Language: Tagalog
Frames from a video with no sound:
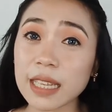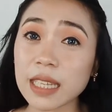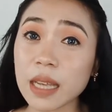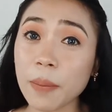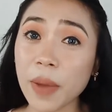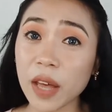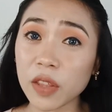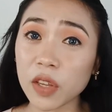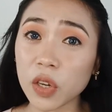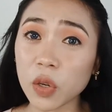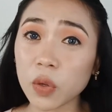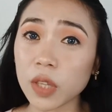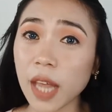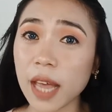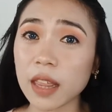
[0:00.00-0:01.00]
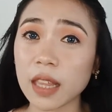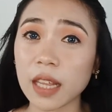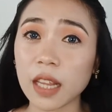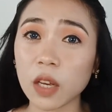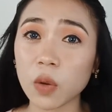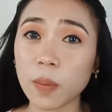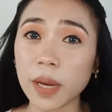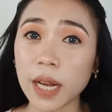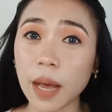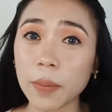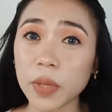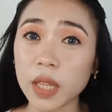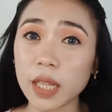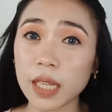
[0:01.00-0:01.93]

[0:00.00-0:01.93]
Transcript: rin sa mother ko dati na gumagamit